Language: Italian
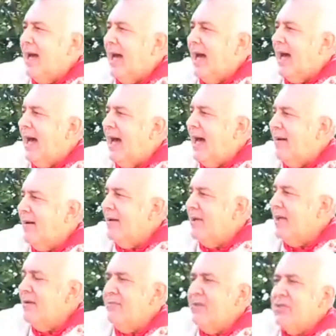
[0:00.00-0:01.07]
ha,
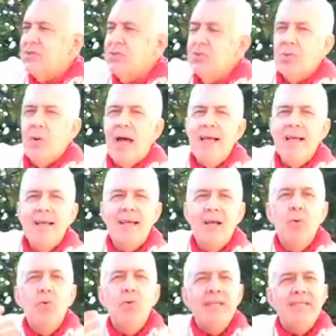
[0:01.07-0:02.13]
è vissuto anche
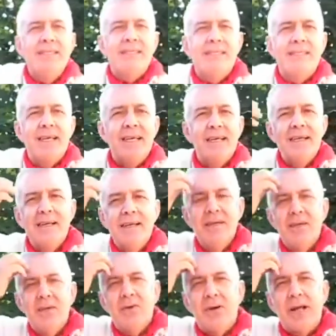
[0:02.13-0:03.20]
Ulisse,
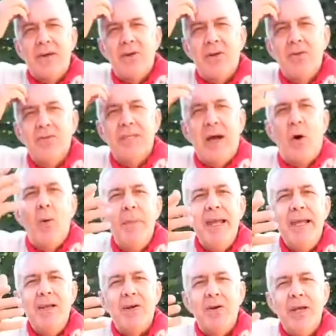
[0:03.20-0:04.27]
lo racconta
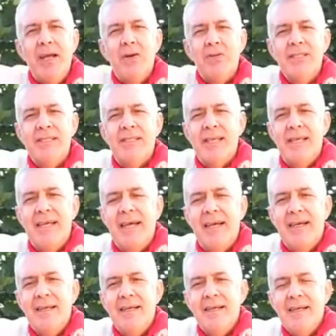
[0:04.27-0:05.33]
Omero nell'Odissea
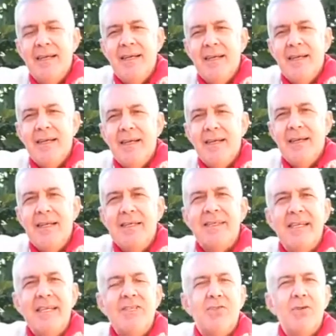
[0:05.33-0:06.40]
nel
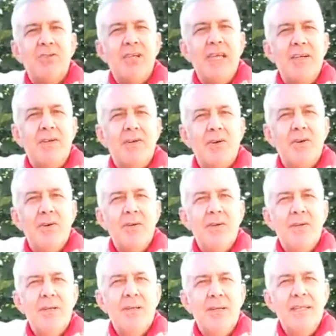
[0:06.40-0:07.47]
VI secolo.
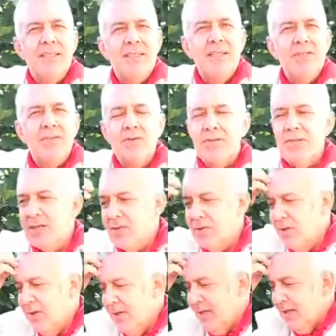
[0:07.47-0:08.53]
Nel VI secolo.
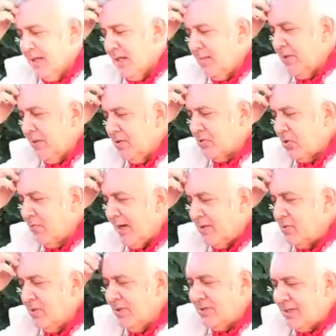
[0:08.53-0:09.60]
Abbiamo
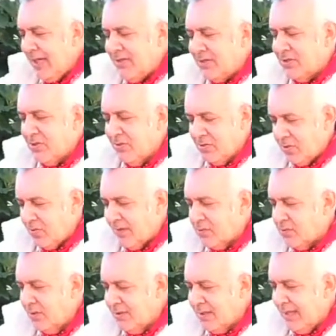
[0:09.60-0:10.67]
trovato il testo, ho
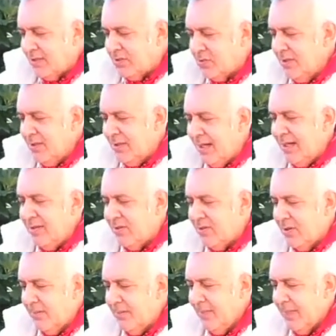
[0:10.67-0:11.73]
trovato il testo in greco,